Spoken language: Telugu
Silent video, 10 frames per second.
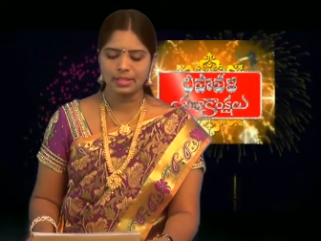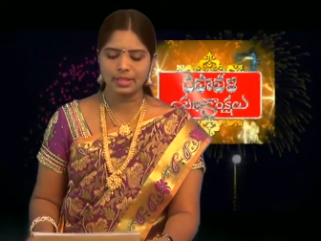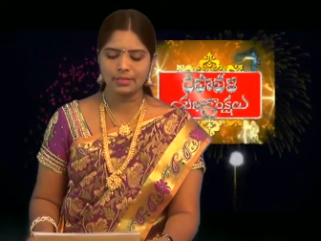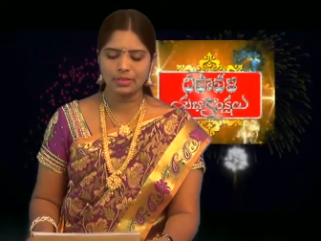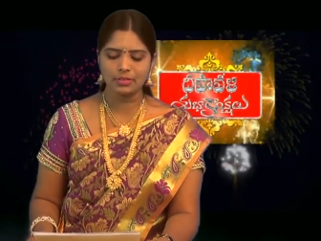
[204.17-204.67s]

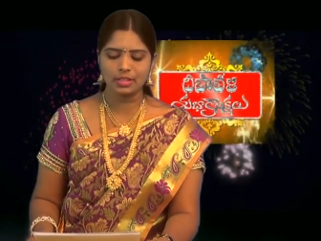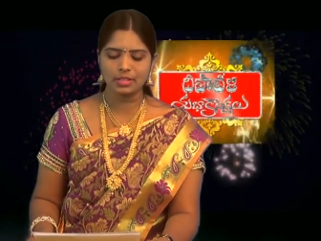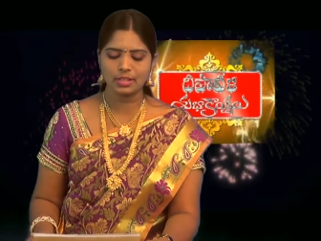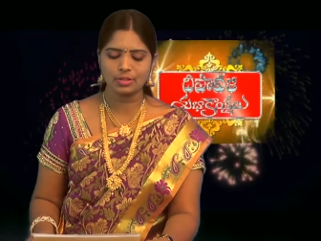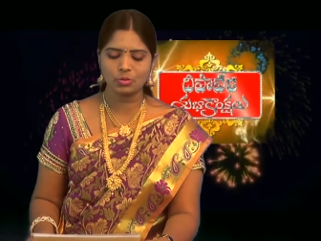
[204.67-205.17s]
ఇరవై
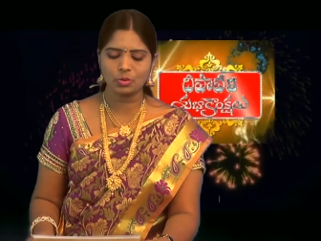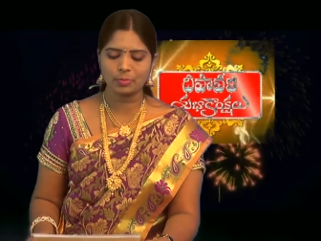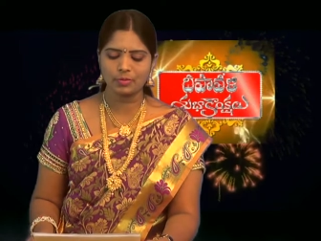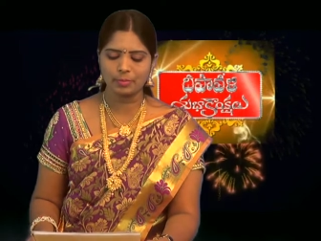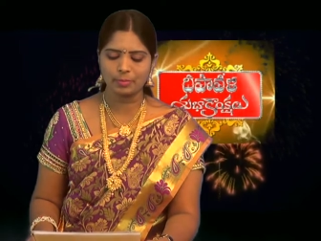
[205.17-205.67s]
తేదీన
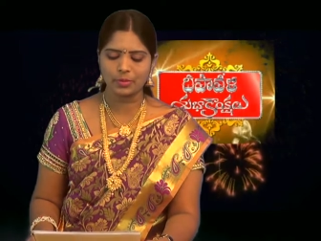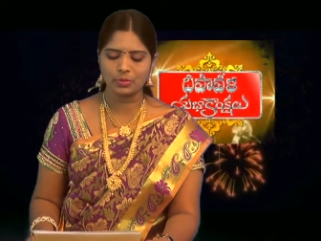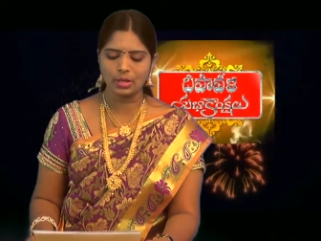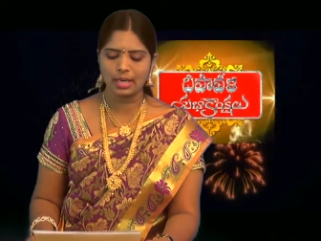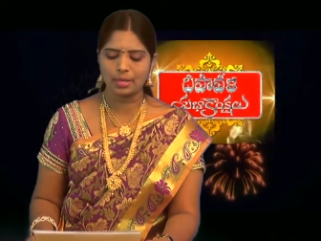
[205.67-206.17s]
తూర్పు
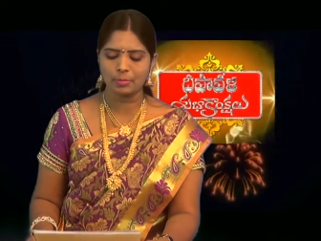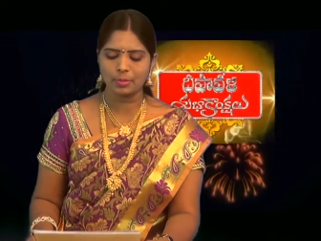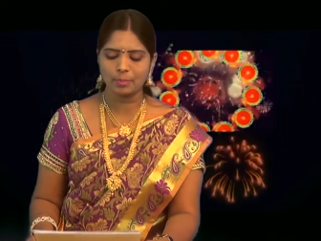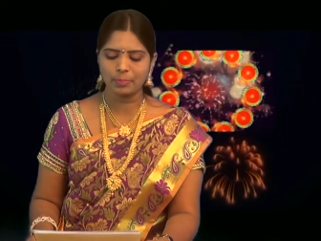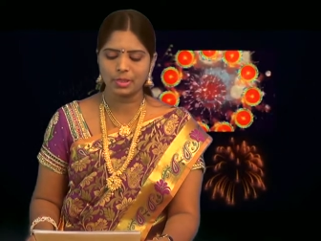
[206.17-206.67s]
విప్పరు
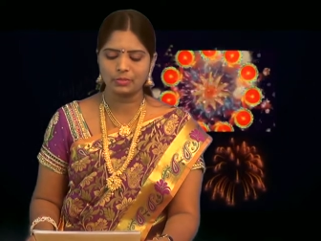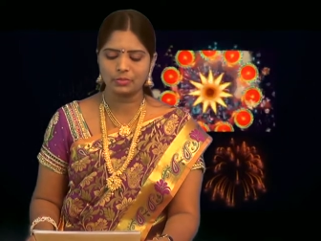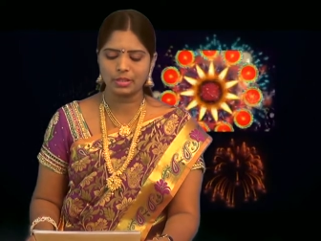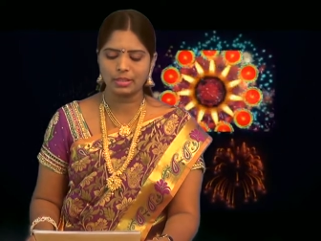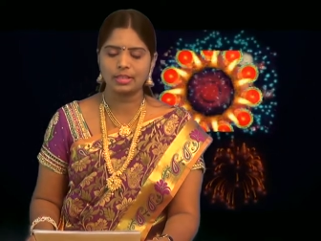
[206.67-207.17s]
అలంపురం
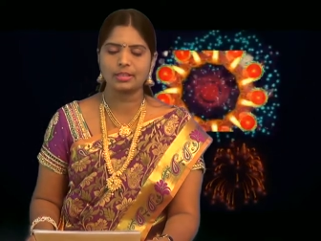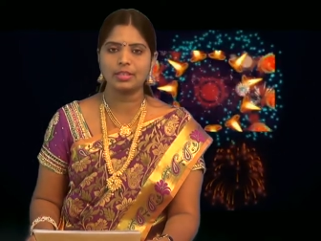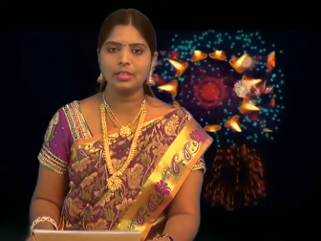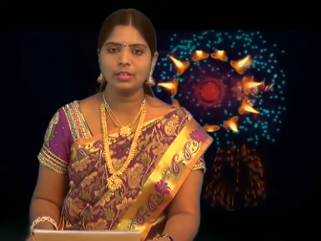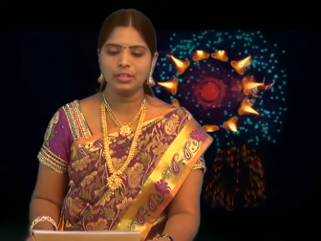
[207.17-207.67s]
దువ్వ
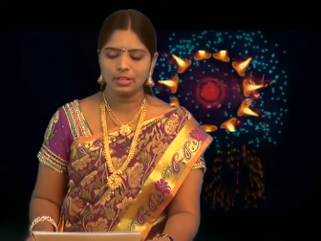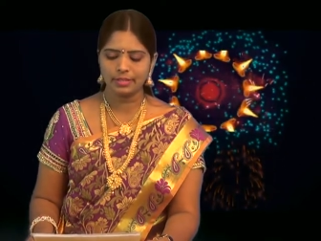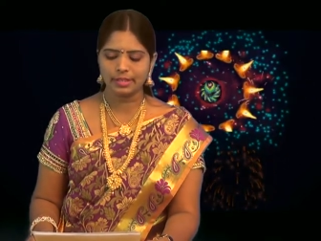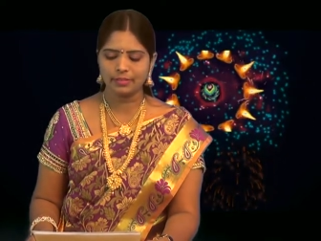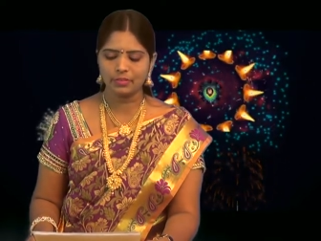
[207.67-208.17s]
అతిలి
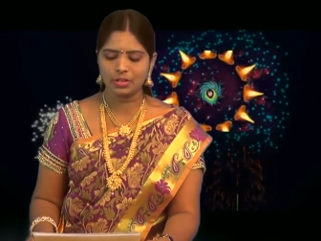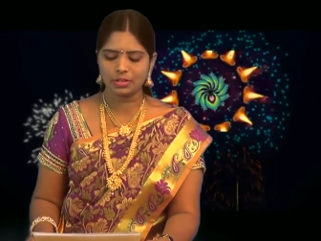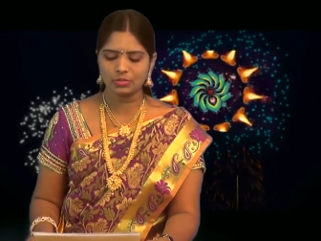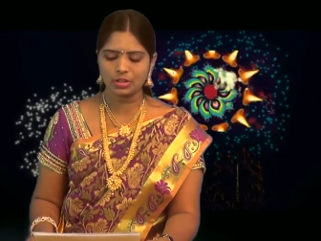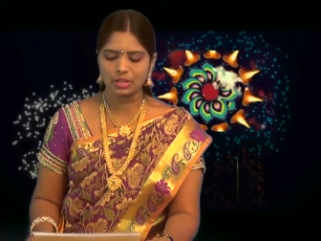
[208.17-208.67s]
ఇరవై
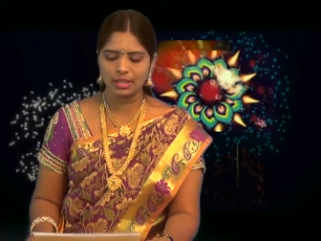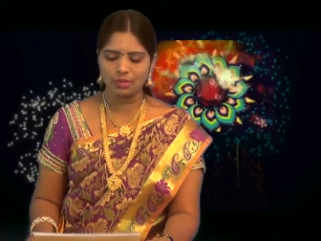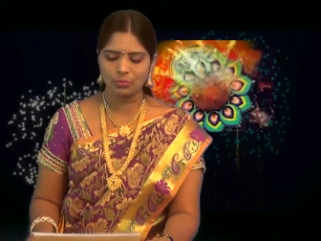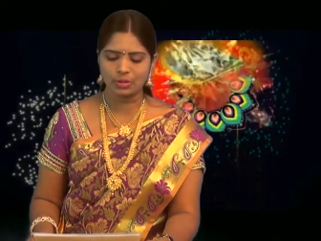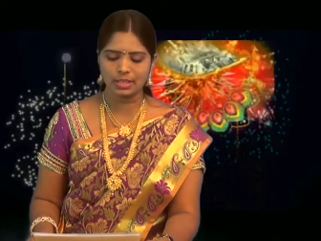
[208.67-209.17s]
ఒకటవ తేదీన
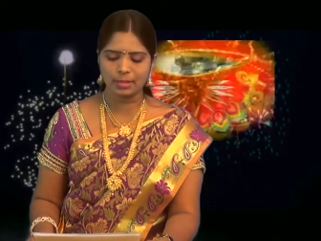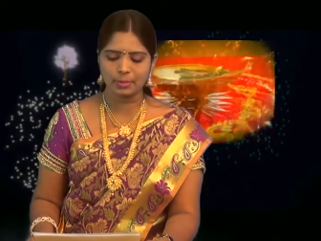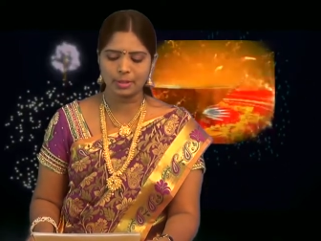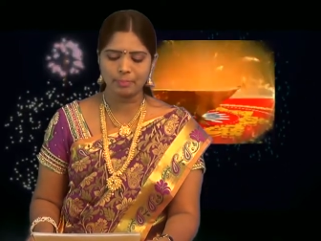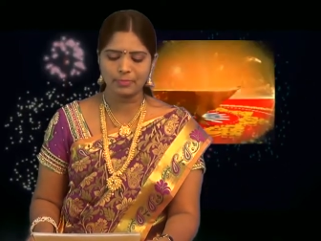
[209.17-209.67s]

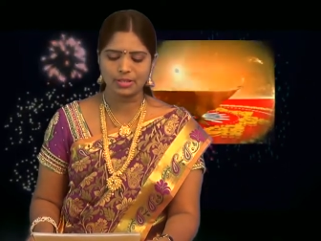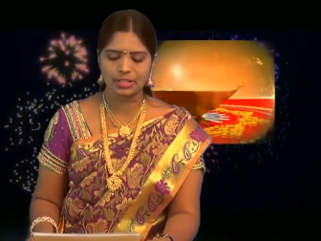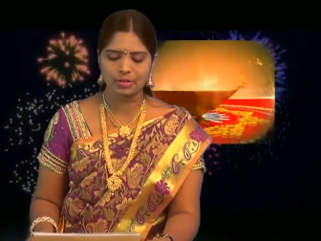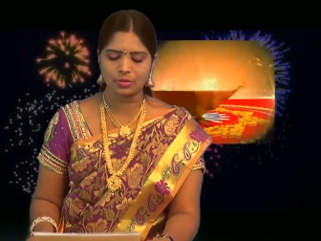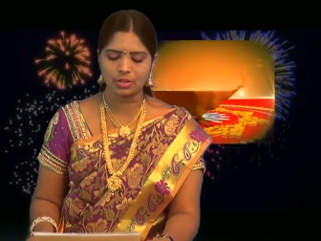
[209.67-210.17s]
ఉరదాలపాలెం
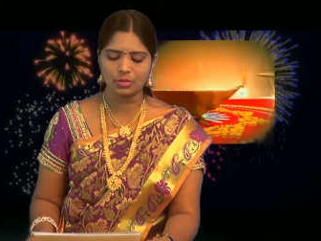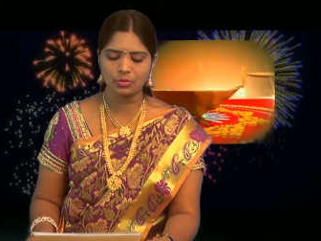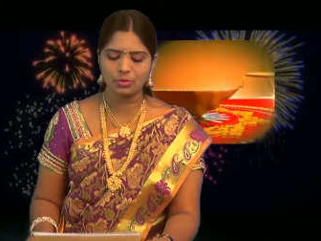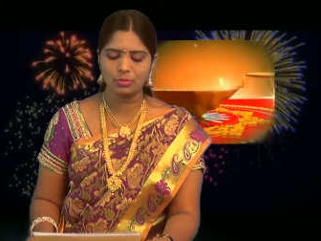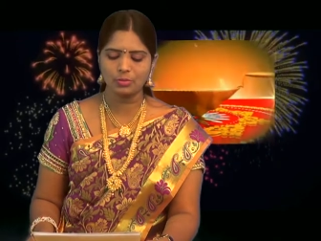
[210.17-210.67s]
విస్సాకోడేరు
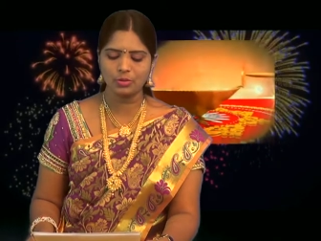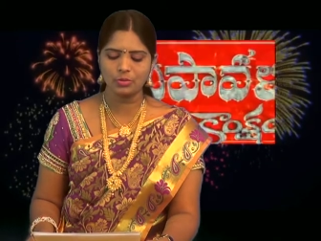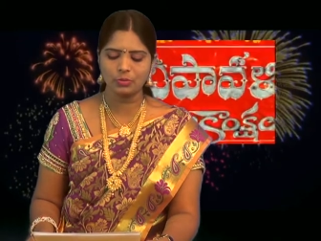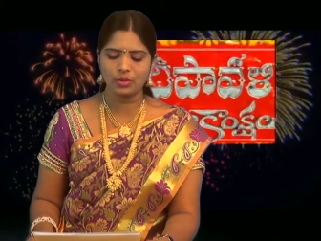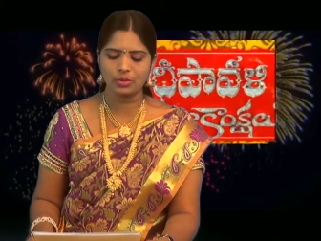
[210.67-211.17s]

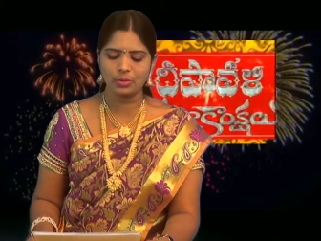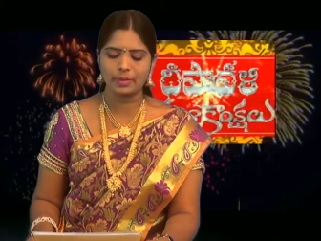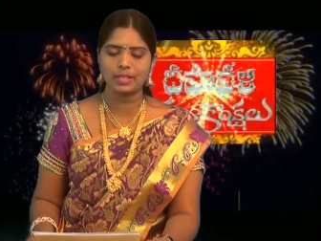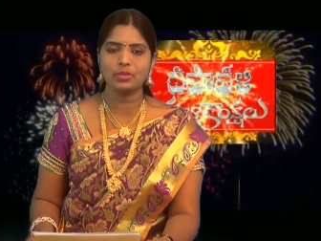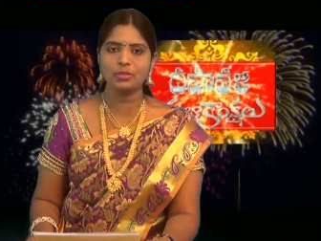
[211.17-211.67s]
గుమ్ములూరు
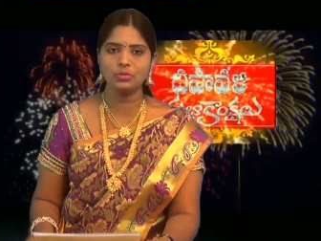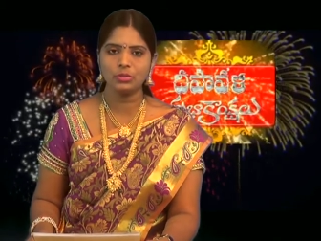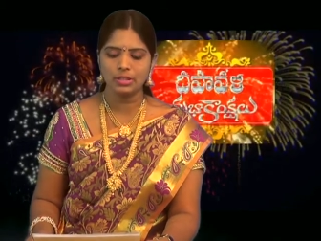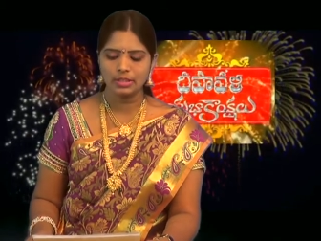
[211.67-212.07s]
వల్లూరుపల్లిలోను